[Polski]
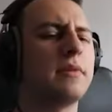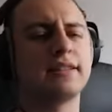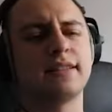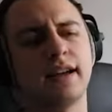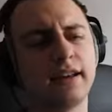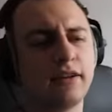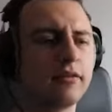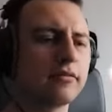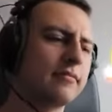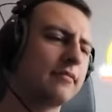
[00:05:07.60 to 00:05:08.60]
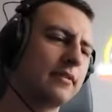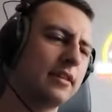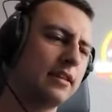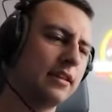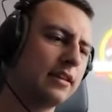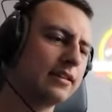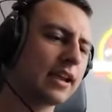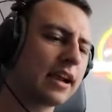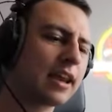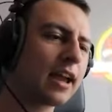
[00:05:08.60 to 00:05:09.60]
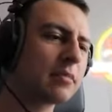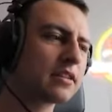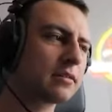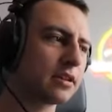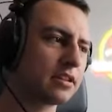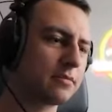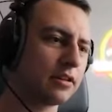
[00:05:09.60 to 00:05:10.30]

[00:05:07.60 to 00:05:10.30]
mnie stary, no. Zagrajmy, zobaczymy